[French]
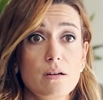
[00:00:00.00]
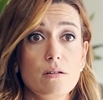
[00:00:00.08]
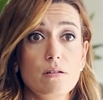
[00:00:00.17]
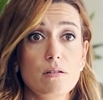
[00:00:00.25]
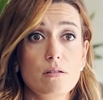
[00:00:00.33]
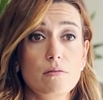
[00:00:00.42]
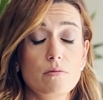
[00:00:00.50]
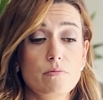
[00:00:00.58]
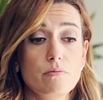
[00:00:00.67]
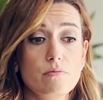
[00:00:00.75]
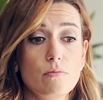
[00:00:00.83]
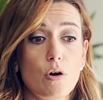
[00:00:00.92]

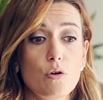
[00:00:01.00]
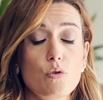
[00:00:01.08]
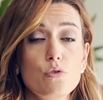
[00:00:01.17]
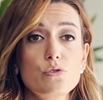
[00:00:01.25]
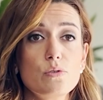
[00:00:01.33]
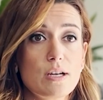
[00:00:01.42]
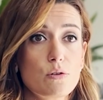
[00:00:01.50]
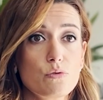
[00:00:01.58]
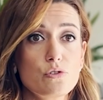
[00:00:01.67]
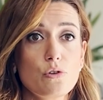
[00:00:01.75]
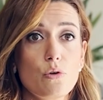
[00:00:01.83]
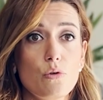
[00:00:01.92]
en gros, son
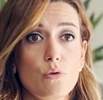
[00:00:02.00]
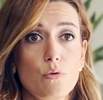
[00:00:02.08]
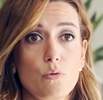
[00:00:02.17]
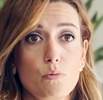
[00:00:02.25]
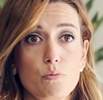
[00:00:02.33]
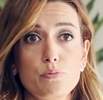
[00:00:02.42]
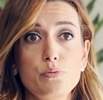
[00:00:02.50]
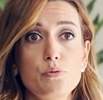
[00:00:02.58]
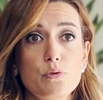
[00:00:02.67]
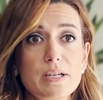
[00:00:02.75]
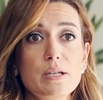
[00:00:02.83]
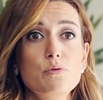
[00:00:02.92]
inconscient
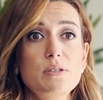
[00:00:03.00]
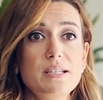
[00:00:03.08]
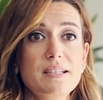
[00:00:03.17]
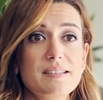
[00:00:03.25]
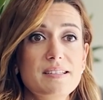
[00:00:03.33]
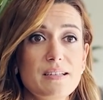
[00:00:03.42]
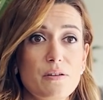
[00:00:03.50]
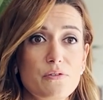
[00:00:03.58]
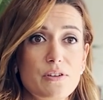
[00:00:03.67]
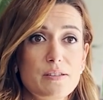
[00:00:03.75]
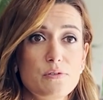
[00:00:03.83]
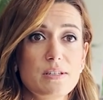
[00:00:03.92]
pourrait utiliser en
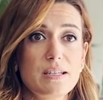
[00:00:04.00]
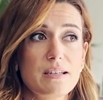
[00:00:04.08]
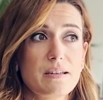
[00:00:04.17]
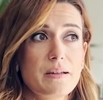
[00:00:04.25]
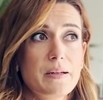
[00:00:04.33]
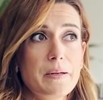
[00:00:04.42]
fait des,